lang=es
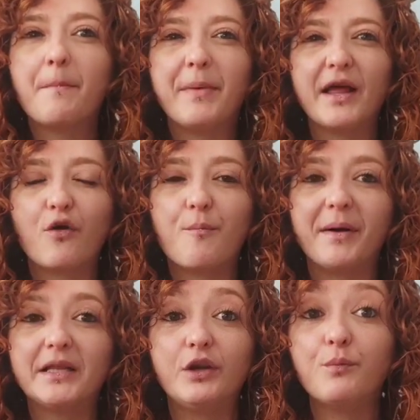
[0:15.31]
para
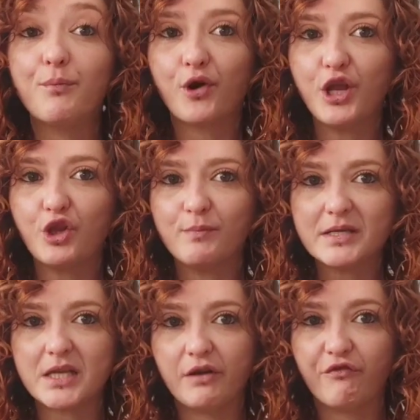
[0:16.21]
combatir un poquito
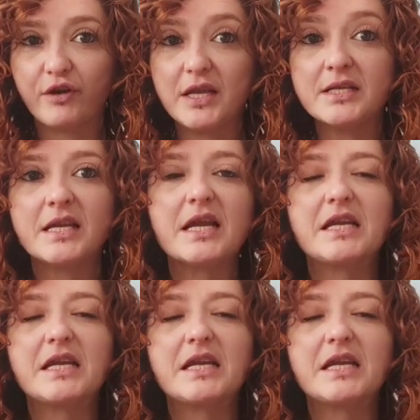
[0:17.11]
más el frizz,